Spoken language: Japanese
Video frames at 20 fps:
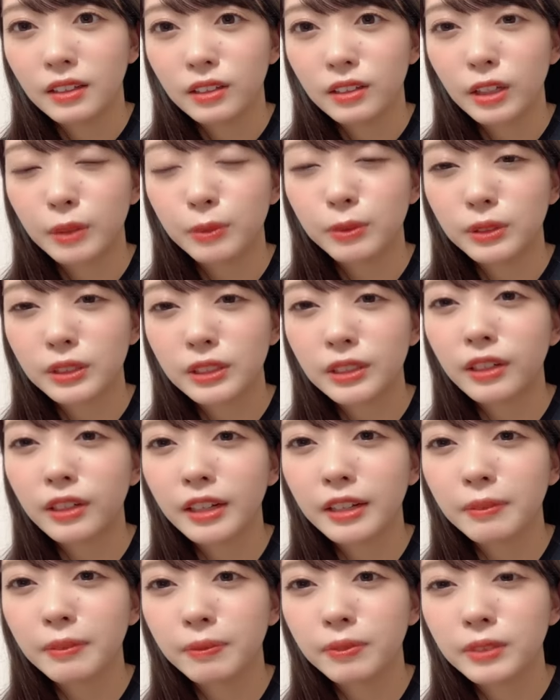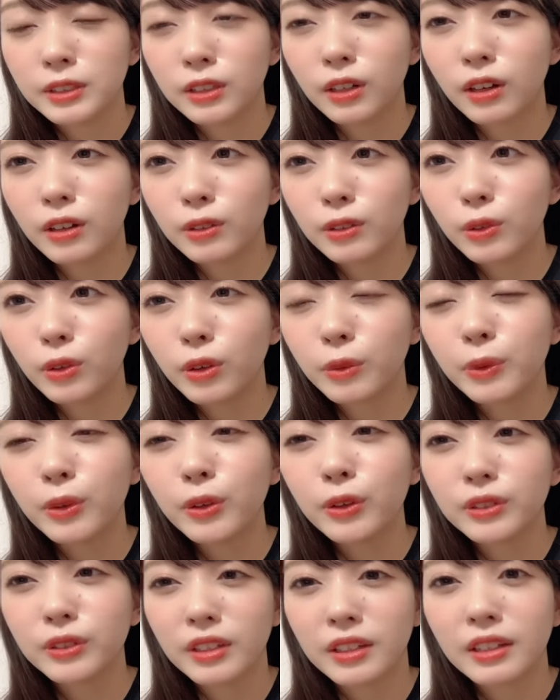多分違い違うと思
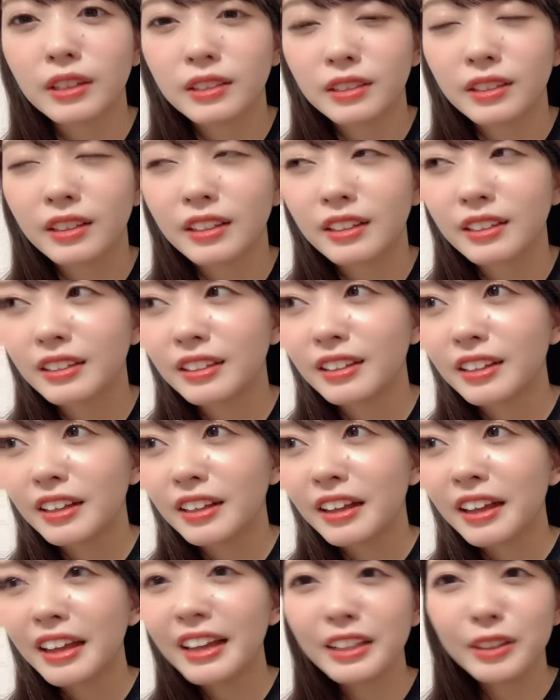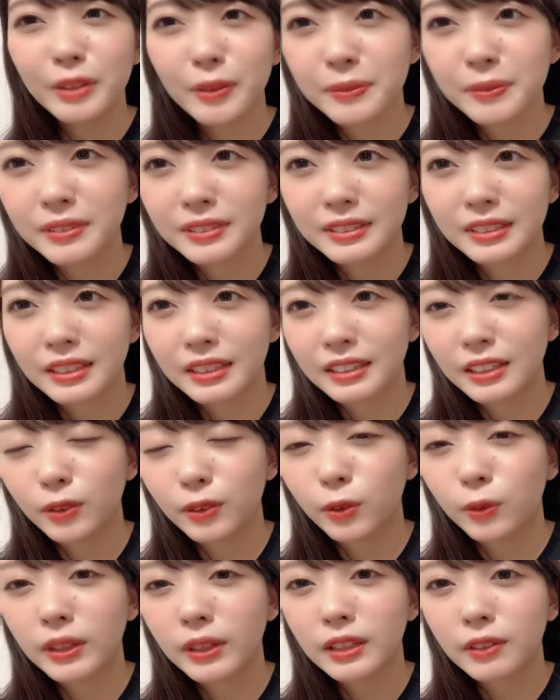うってなってえっと思って結
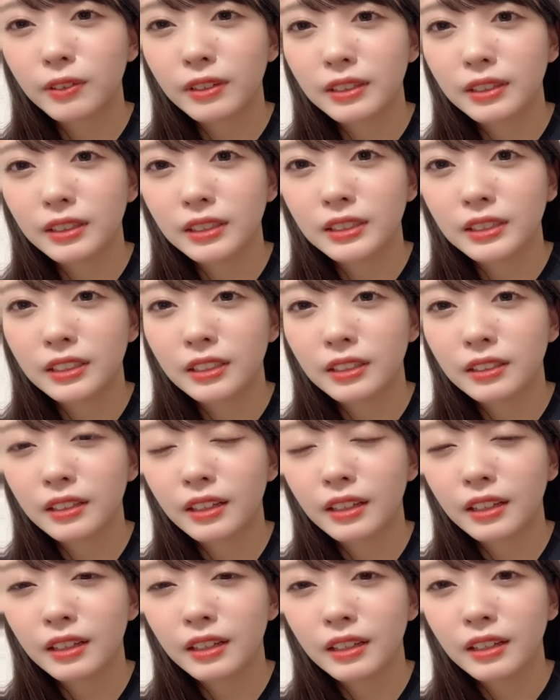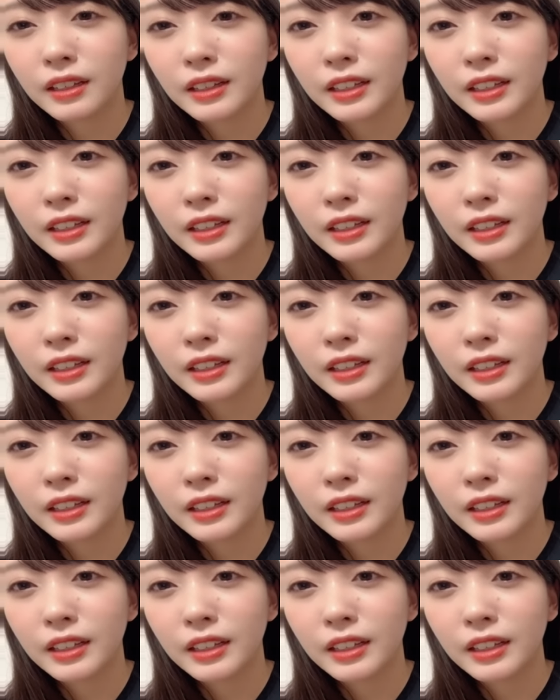構ワタワタしちゃって